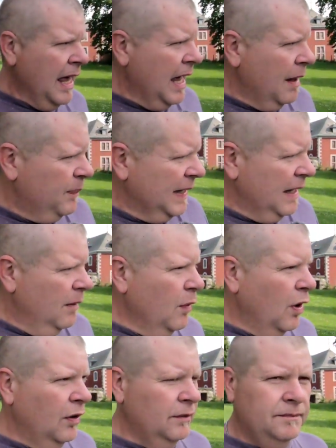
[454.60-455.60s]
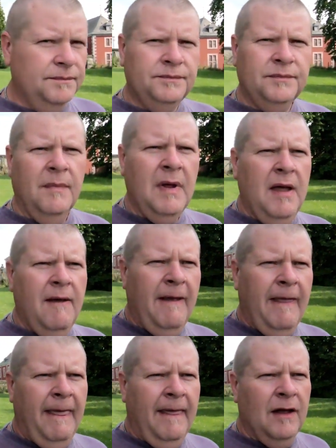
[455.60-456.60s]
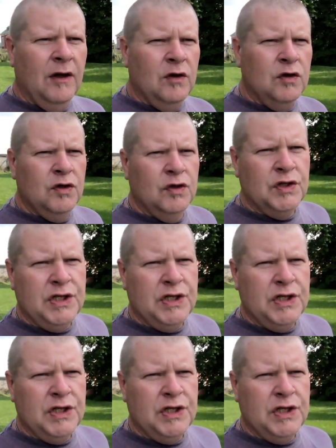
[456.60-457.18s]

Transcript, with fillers: Apparemment, quand